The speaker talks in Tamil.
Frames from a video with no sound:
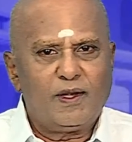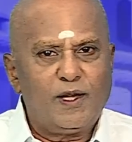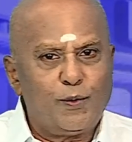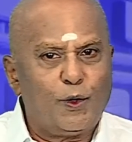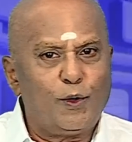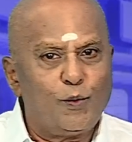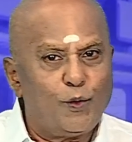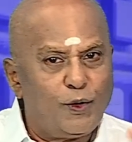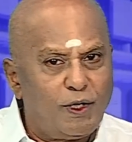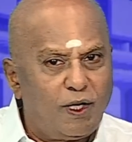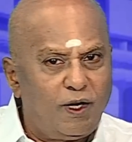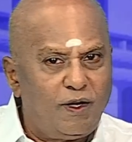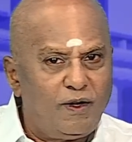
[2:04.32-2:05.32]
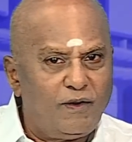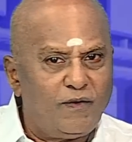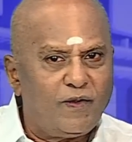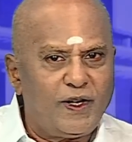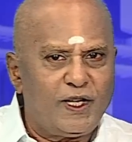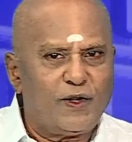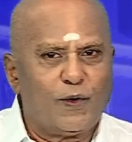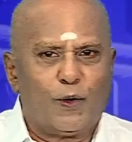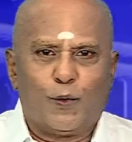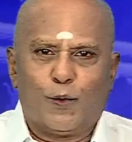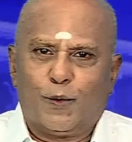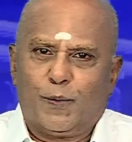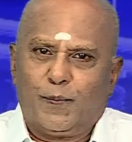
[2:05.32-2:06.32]
இப்பொழுது முதல் வரிக்கு
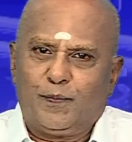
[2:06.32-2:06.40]
வருவோம்